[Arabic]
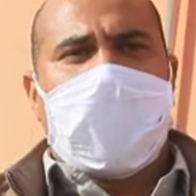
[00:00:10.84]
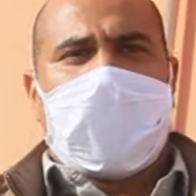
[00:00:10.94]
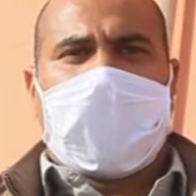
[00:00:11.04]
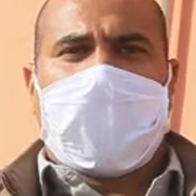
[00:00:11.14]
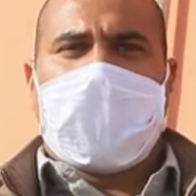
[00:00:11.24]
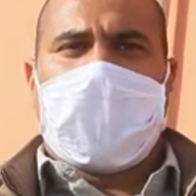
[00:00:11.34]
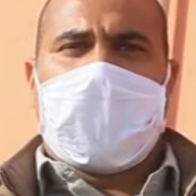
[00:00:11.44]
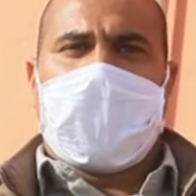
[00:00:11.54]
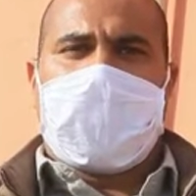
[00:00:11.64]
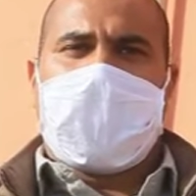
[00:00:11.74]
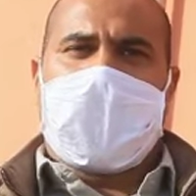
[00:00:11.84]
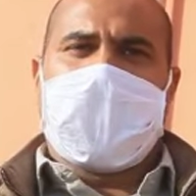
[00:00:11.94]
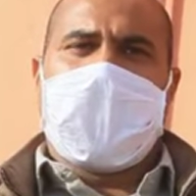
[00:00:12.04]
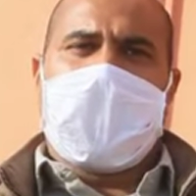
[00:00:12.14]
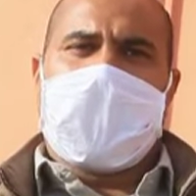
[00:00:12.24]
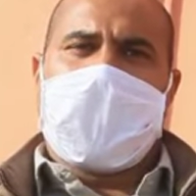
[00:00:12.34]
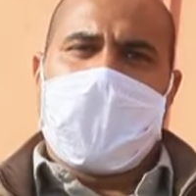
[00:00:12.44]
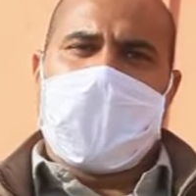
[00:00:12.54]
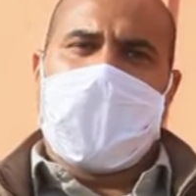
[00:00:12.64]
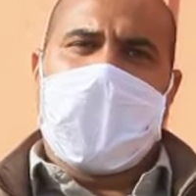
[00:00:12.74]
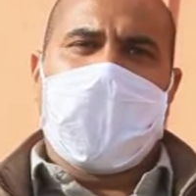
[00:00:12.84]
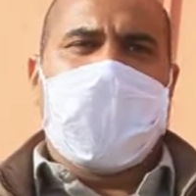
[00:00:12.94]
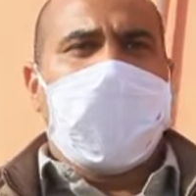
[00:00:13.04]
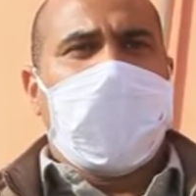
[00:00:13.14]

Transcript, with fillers: الفيديو ردا على بعض